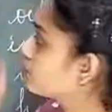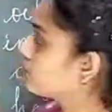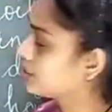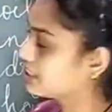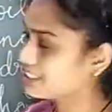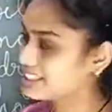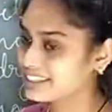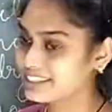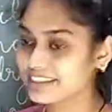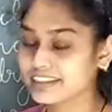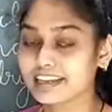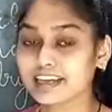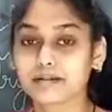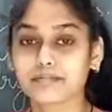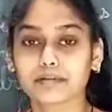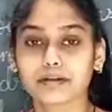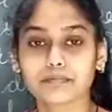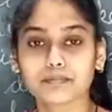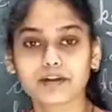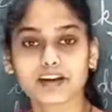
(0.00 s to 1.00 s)
वूल जैसे कि
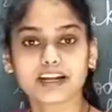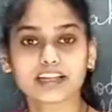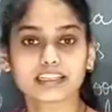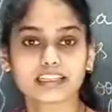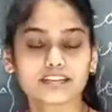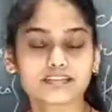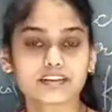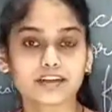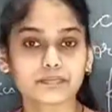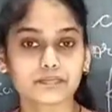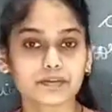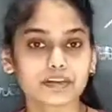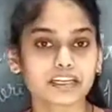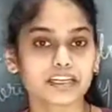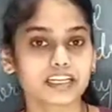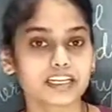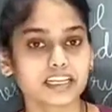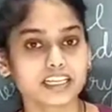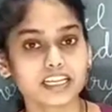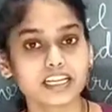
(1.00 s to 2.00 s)
हमने पढ़ा था वहाँ पे
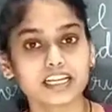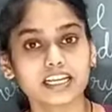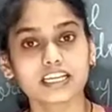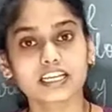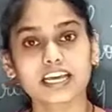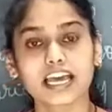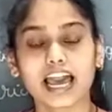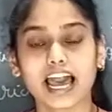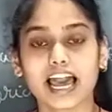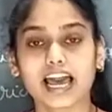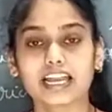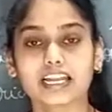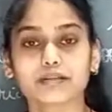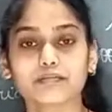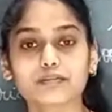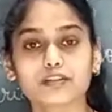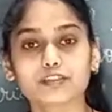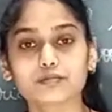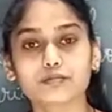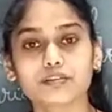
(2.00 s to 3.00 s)
कल कि
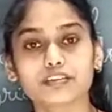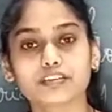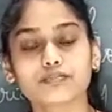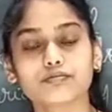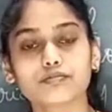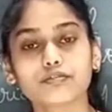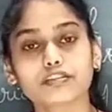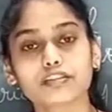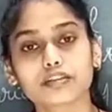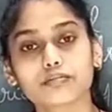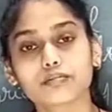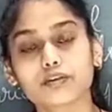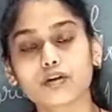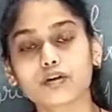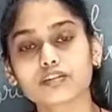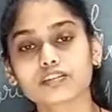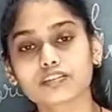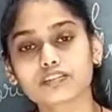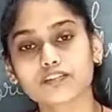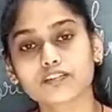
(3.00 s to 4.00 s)
एनिमल्स में से वूल्स हमें
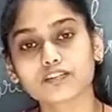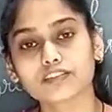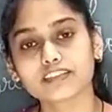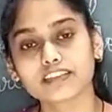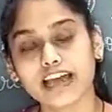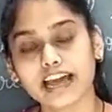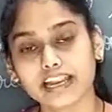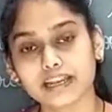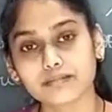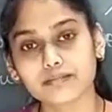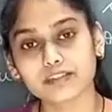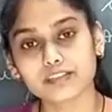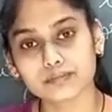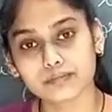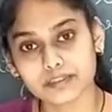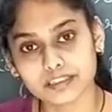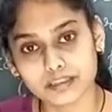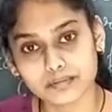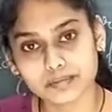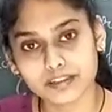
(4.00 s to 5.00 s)
कौन से कौन से
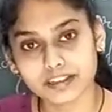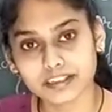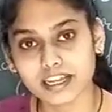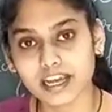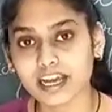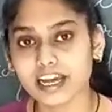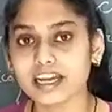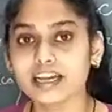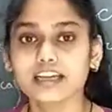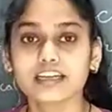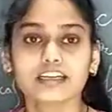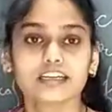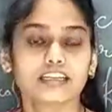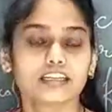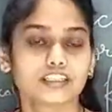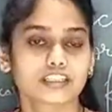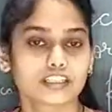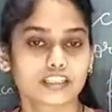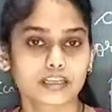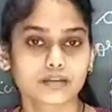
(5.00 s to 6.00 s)
एनिमल्स में से मिलता है
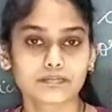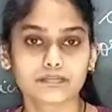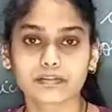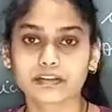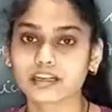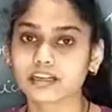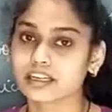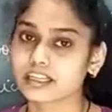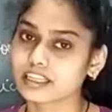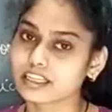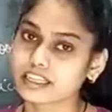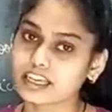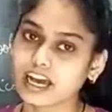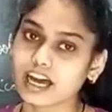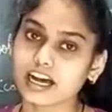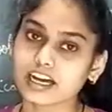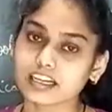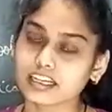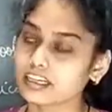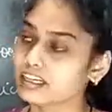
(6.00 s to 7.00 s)
शिप
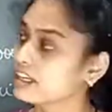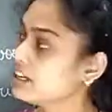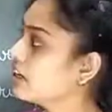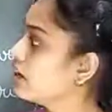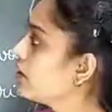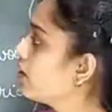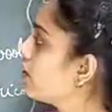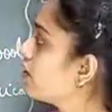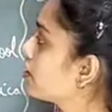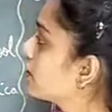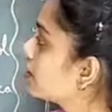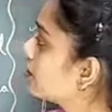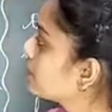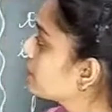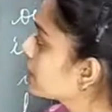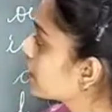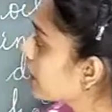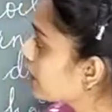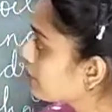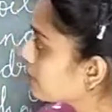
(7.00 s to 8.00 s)
याक और
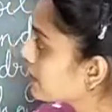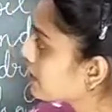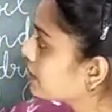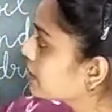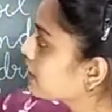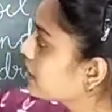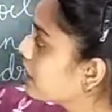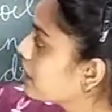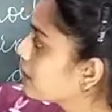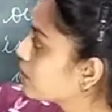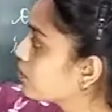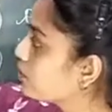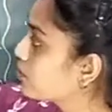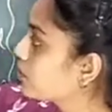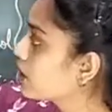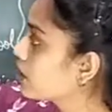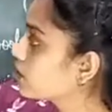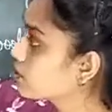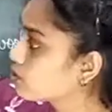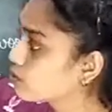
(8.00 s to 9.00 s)
हमने क्या पढ़ा था
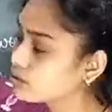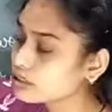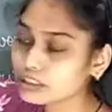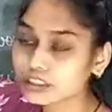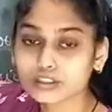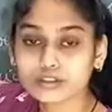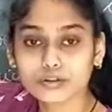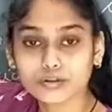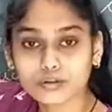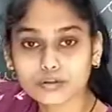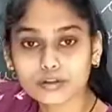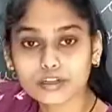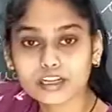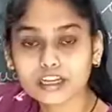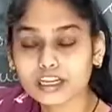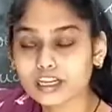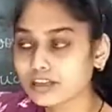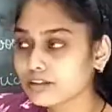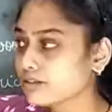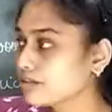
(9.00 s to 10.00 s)
अंगोरा गोट गोट
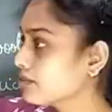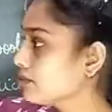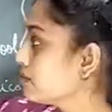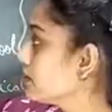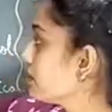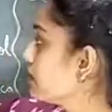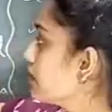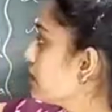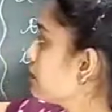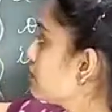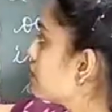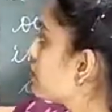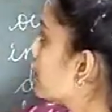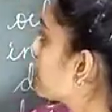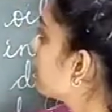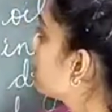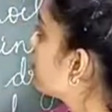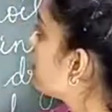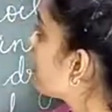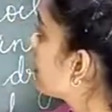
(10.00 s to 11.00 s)
ले लो देन
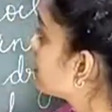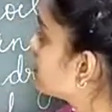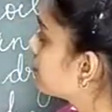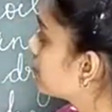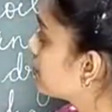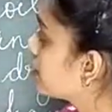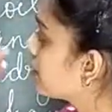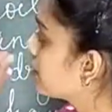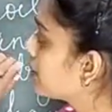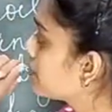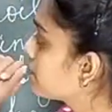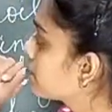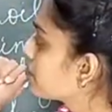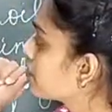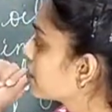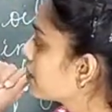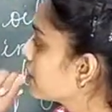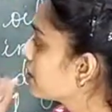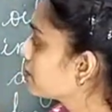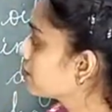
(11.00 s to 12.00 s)
उसके बाद में
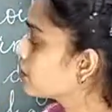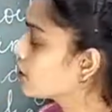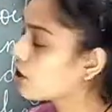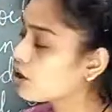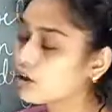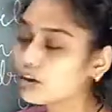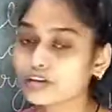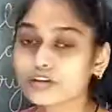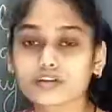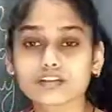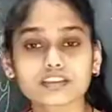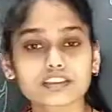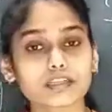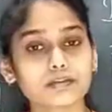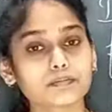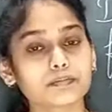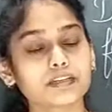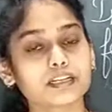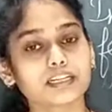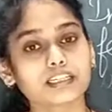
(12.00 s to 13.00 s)
हमने और कौन
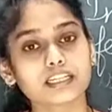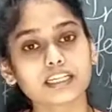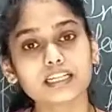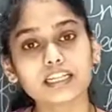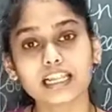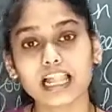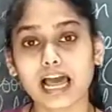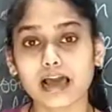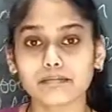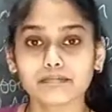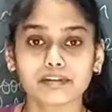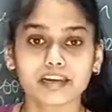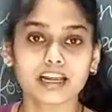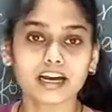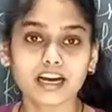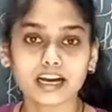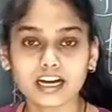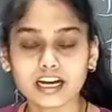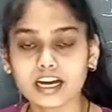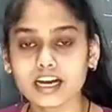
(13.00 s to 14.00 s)
सा पढ़ा था
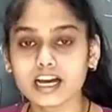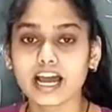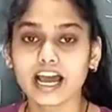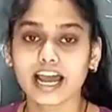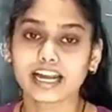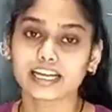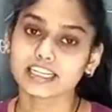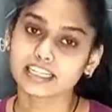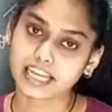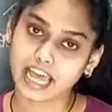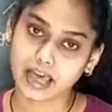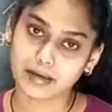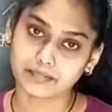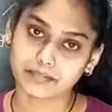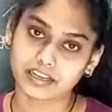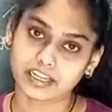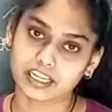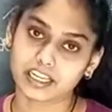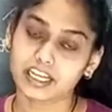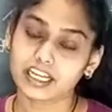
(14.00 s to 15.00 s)
लैमला एंड
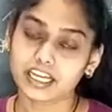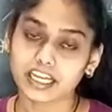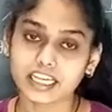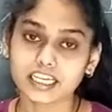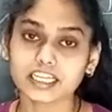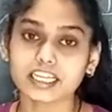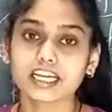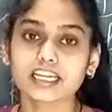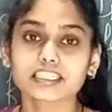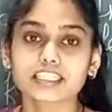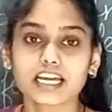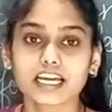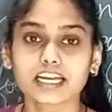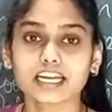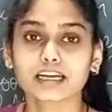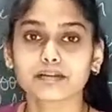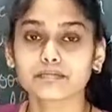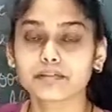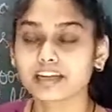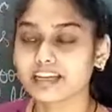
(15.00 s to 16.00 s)
कैमल ये
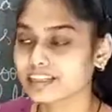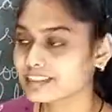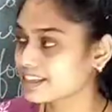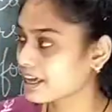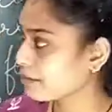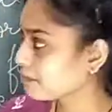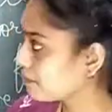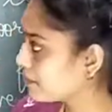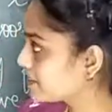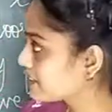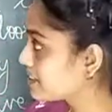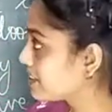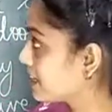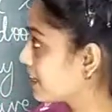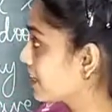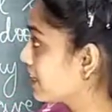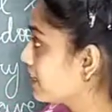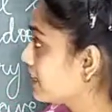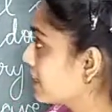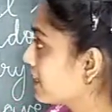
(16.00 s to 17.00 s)
सारे हमने एग्जाम्पल्स
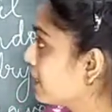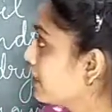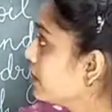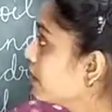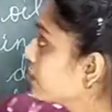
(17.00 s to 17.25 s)
देखे थे